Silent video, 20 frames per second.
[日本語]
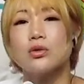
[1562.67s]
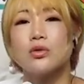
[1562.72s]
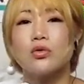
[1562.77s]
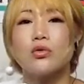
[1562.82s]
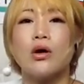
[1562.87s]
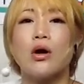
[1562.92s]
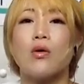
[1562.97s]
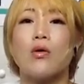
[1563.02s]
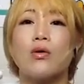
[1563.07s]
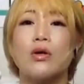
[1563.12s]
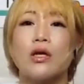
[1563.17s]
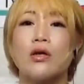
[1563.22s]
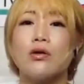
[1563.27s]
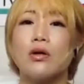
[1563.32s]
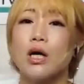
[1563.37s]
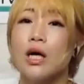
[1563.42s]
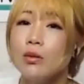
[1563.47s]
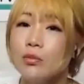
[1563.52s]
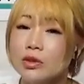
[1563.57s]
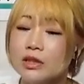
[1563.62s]
うことは起きる
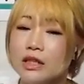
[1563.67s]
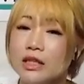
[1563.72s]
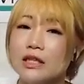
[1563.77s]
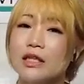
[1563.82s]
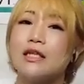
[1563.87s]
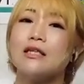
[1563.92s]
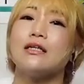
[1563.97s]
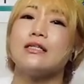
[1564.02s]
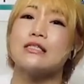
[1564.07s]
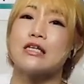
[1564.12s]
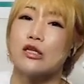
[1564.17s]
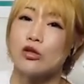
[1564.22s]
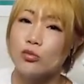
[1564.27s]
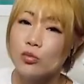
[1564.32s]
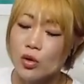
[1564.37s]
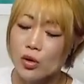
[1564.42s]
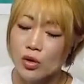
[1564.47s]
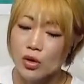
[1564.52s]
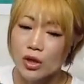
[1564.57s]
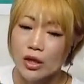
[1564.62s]
かもしれないんですけど
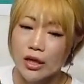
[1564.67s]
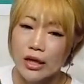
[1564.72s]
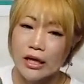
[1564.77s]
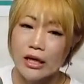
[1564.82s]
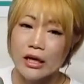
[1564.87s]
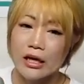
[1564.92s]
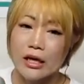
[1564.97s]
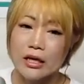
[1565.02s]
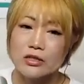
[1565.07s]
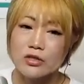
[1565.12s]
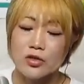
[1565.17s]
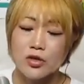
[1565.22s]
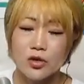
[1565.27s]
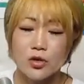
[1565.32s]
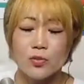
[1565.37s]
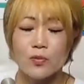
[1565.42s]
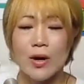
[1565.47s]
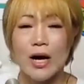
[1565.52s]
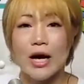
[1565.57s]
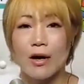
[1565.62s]
も、そうい
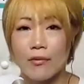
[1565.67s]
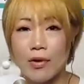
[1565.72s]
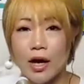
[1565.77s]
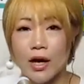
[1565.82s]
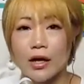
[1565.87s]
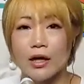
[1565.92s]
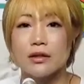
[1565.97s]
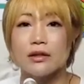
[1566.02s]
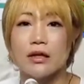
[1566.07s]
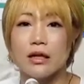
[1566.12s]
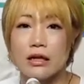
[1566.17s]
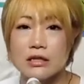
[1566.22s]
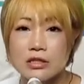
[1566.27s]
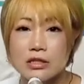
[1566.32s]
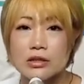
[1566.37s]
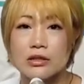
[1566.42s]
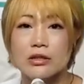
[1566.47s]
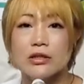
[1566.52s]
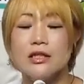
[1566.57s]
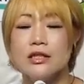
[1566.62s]
う場合は必
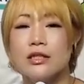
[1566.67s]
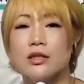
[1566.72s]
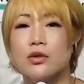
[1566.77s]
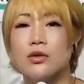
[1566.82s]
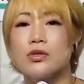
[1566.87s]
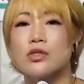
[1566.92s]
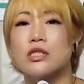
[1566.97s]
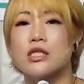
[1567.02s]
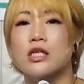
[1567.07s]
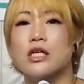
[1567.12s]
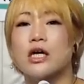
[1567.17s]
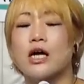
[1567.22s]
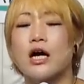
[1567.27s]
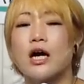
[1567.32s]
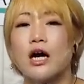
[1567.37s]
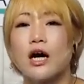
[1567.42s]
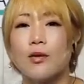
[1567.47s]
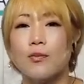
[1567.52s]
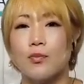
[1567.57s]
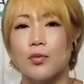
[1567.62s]
ず公式
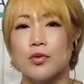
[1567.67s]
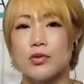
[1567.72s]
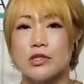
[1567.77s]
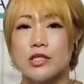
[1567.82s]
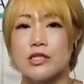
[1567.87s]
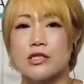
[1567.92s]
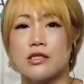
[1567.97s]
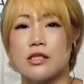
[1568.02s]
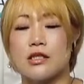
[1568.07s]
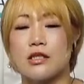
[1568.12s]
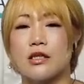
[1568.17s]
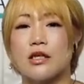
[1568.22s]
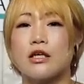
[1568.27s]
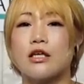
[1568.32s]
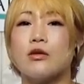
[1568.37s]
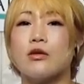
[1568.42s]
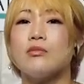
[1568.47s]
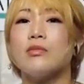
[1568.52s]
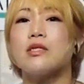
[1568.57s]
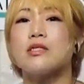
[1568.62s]
から発表させていた
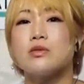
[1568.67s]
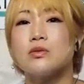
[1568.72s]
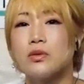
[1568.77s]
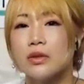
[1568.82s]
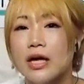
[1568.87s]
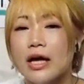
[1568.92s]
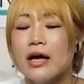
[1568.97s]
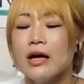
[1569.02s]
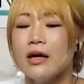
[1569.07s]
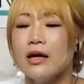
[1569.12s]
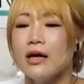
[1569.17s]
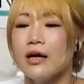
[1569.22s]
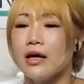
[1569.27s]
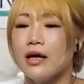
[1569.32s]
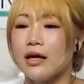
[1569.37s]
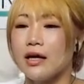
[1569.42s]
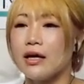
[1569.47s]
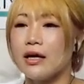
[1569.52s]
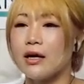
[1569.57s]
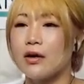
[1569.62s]
だきますので、
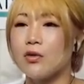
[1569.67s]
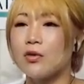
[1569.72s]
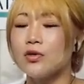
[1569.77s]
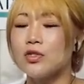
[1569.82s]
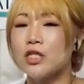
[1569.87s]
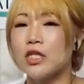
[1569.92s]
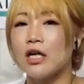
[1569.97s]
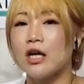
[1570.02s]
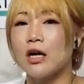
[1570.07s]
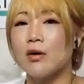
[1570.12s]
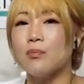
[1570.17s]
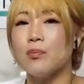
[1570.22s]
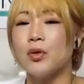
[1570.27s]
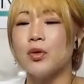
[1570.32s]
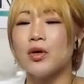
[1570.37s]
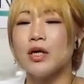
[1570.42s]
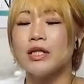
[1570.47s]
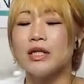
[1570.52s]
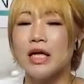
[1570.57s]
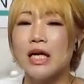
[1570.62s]
公式から発
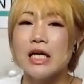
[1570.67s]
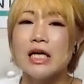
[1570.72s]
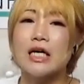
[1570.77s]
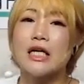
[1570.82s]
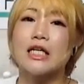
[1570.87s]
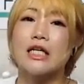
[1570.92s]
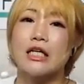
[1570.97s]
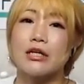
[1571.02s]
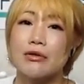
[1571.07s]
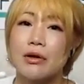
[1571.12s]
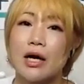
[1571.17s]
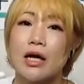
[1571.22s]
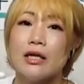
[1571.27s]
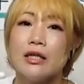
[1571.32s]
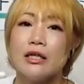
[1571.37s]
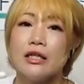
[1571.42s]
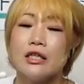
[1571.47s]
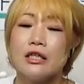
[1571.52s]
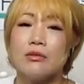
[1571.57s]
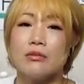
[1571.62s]
表がない限りは、
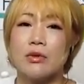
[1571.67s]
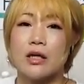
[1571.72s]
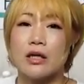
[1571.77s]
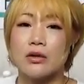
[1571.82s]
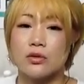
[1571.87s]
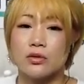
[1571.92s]
発